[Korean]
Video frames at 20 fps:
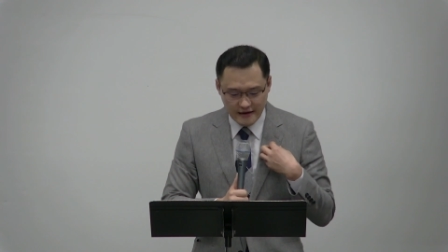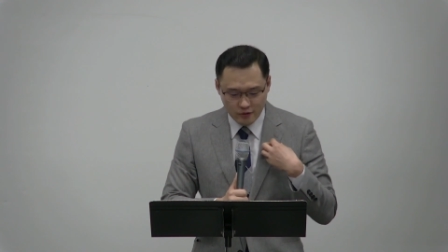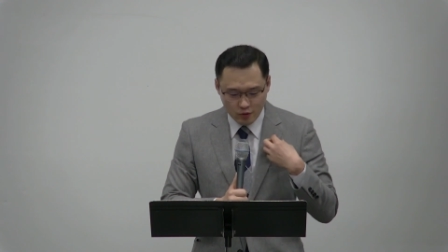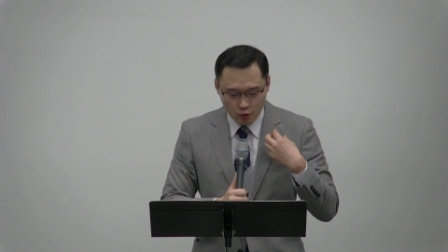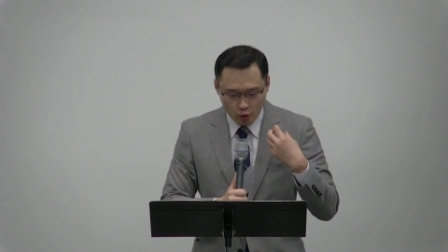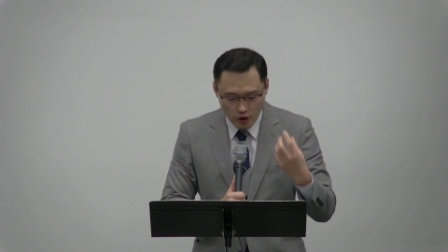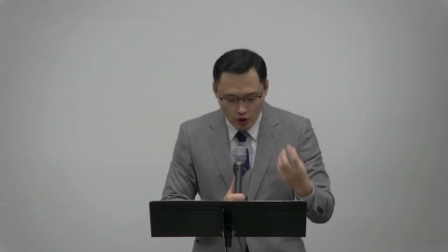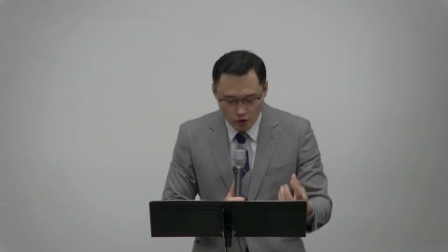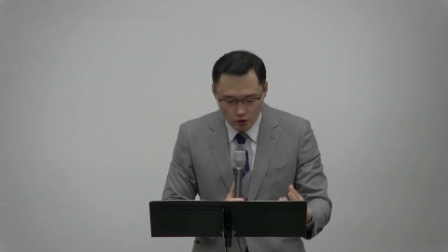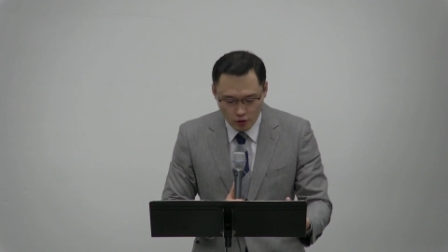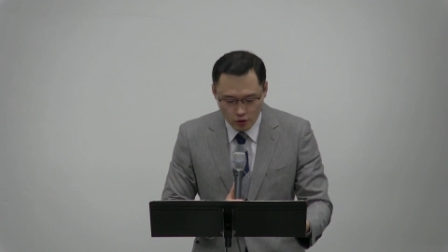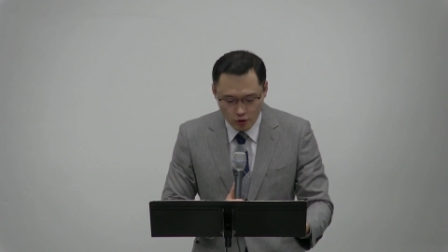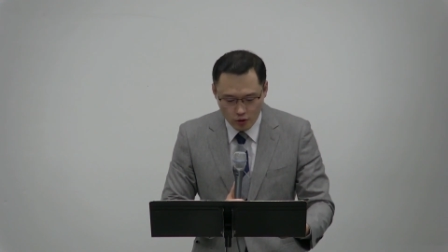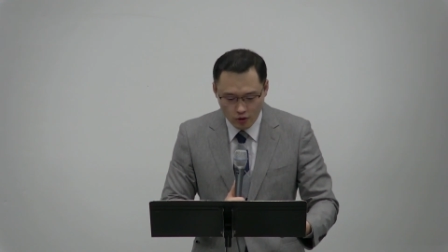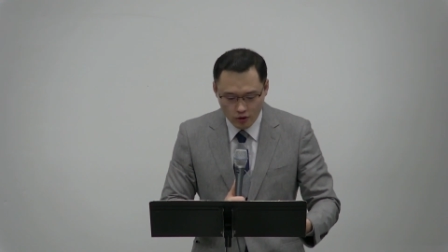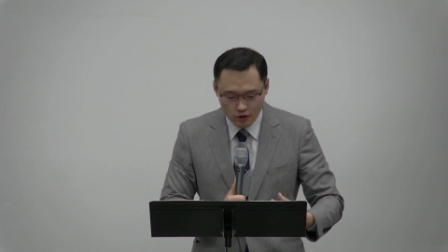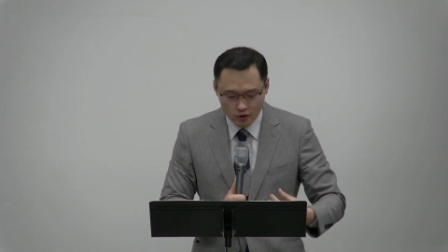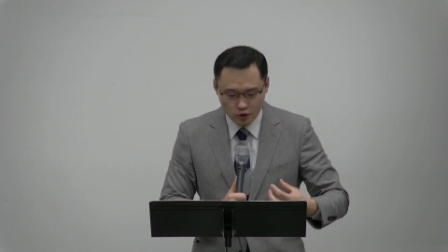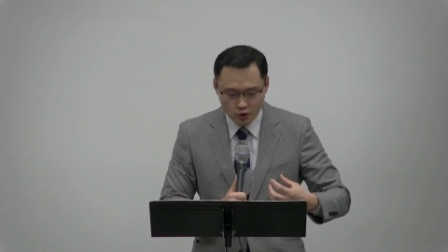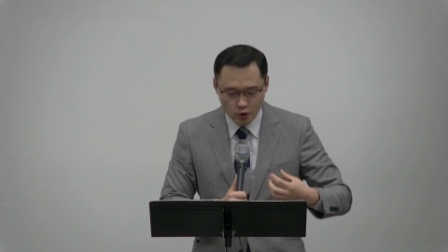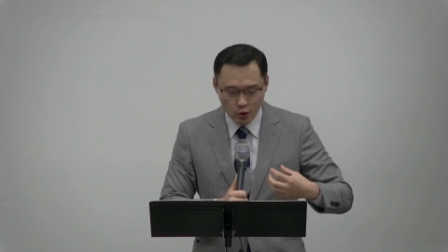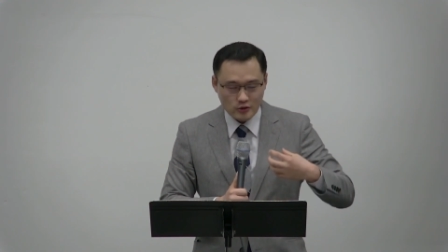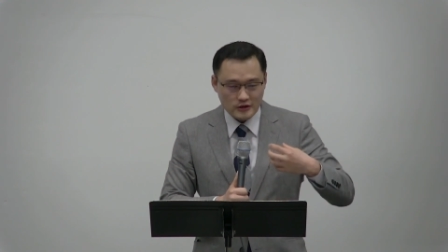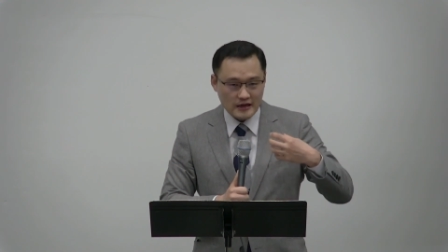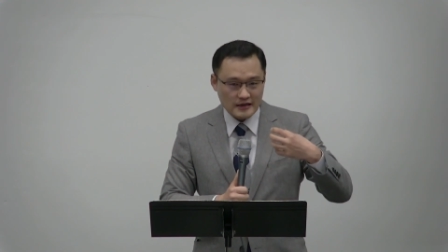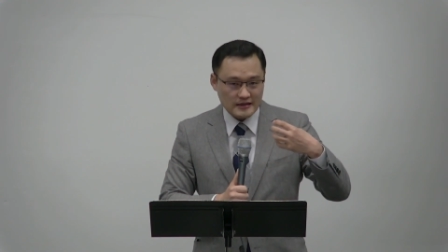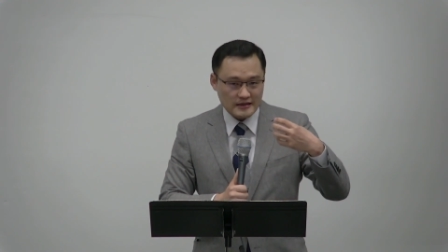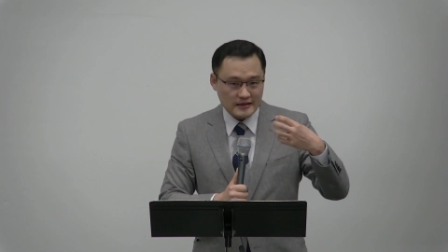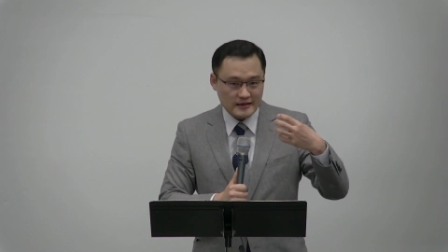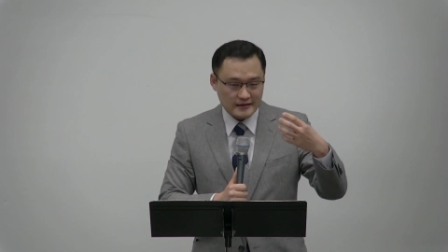노력으로
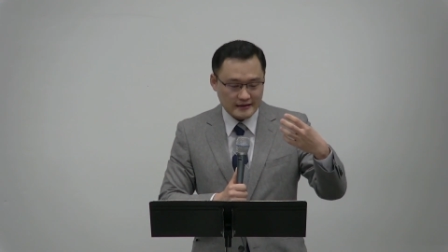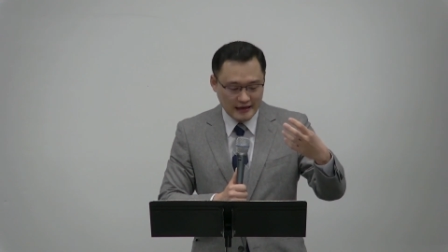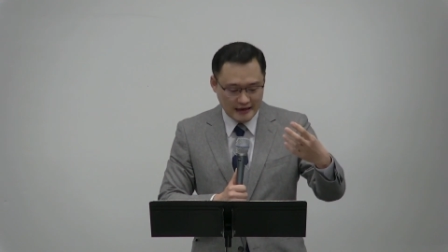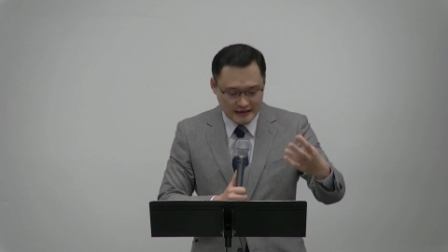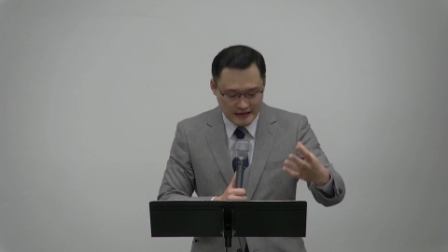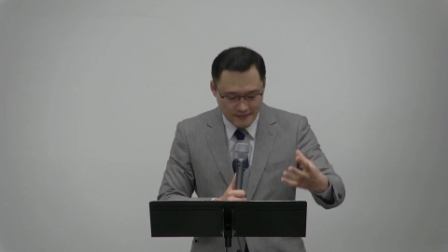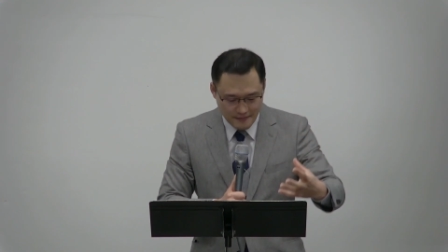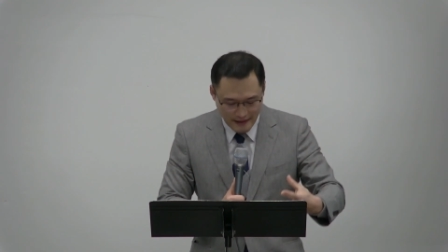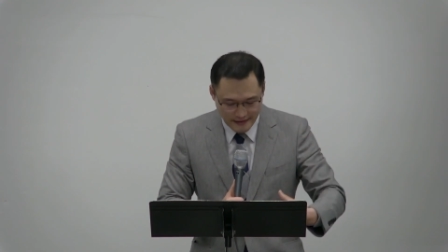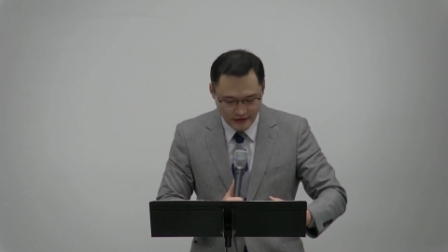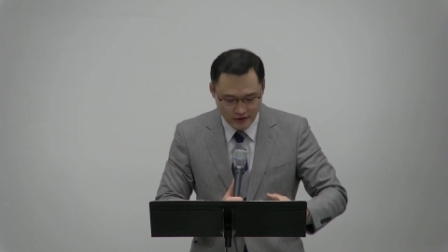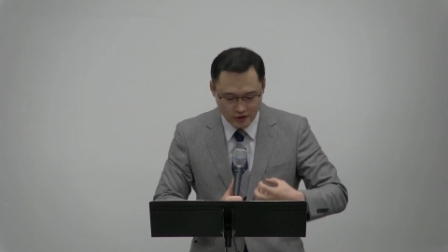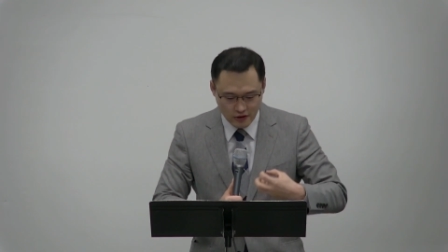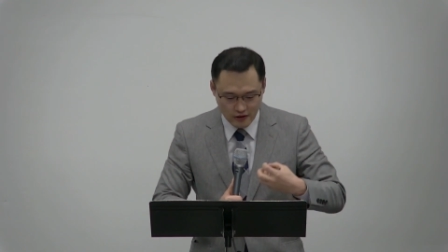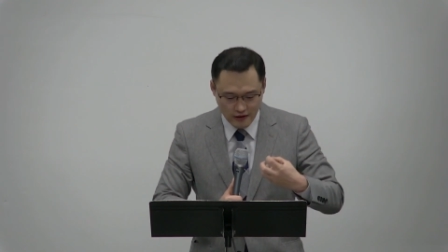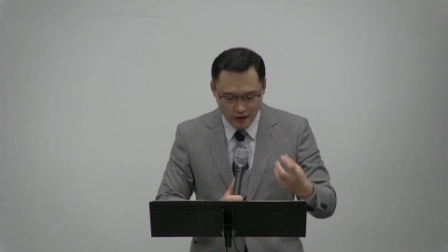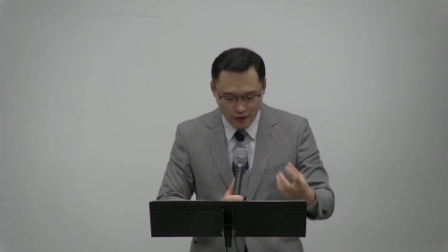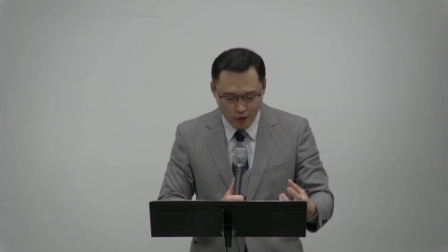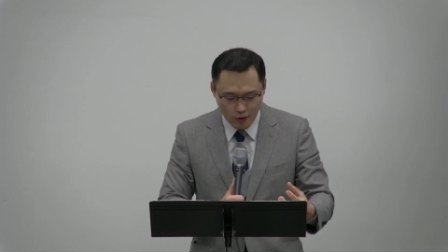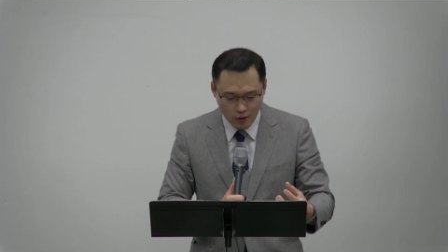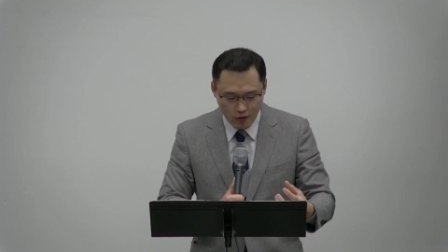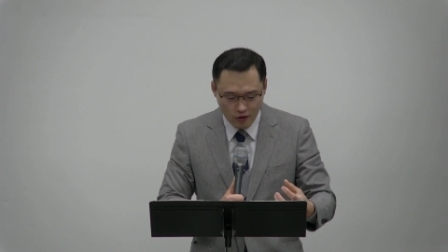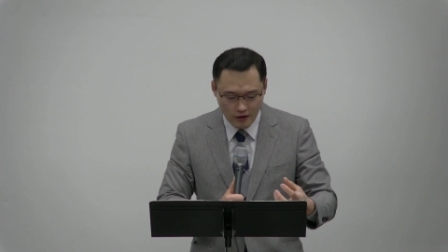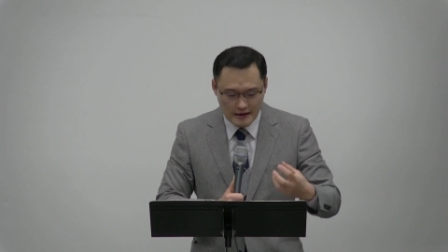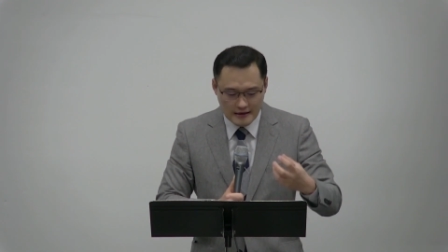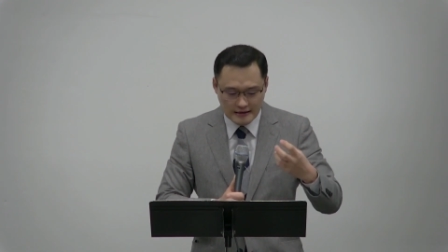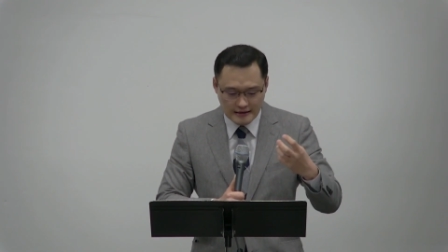종자 씨를 다시 만들어내고